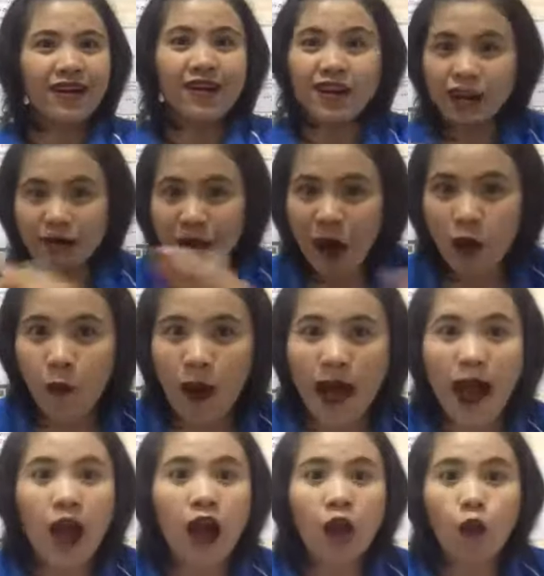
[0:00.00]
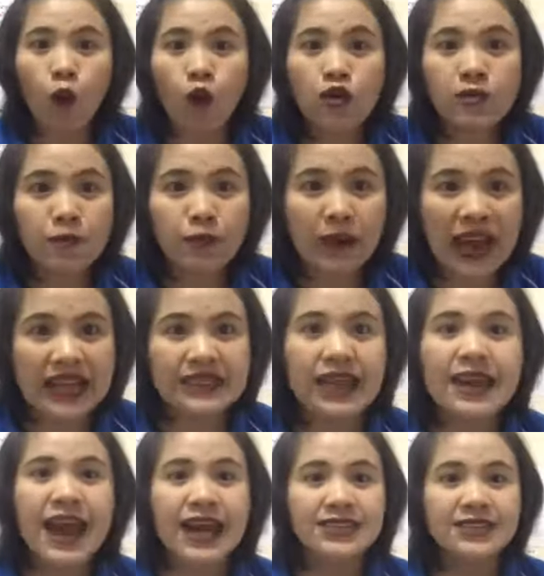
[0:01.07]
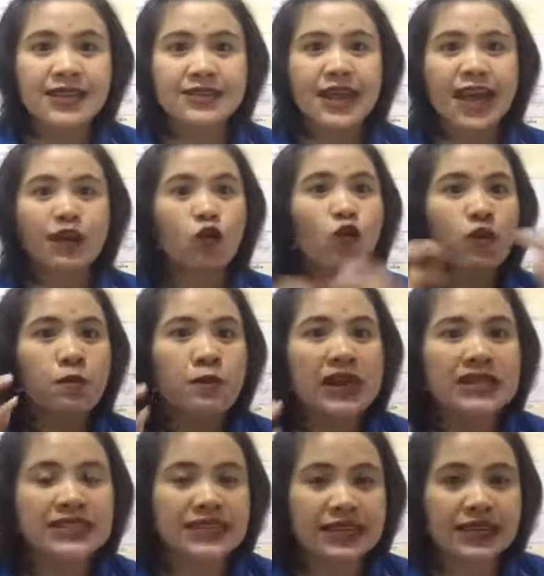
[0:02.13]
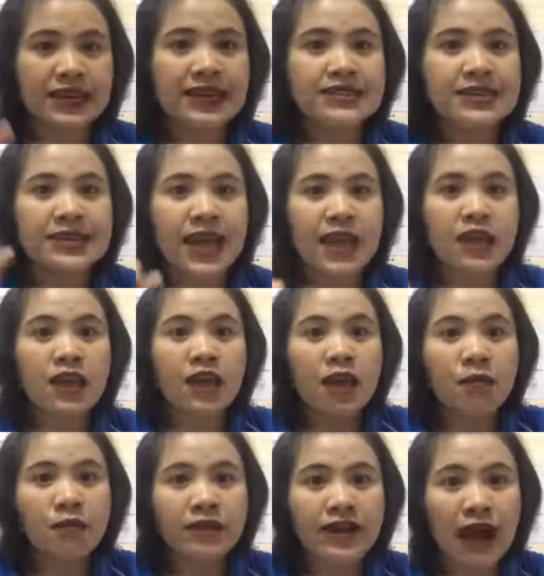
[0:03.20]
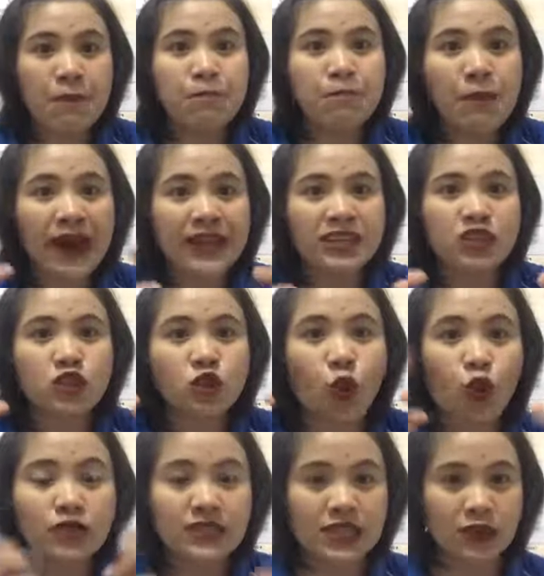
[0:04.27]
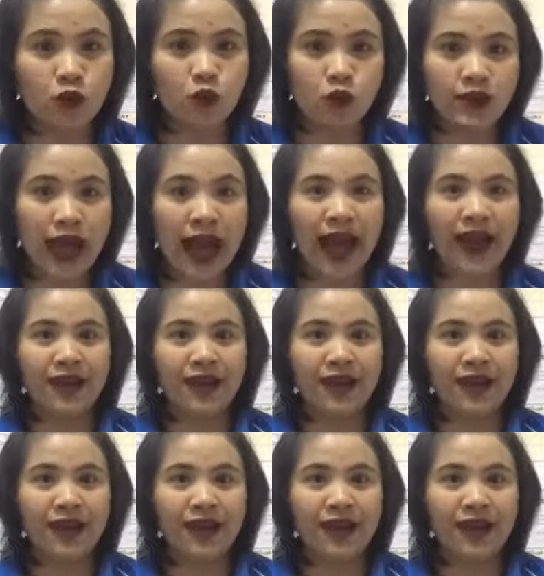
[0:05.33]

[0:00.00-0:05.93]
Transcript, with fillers: งั้นหมายความว่าคุณปรารถนาสิ่งใดคุณมีสิทธิ์ที่จะได้รับมันทุกสิ่งทุกอย่าง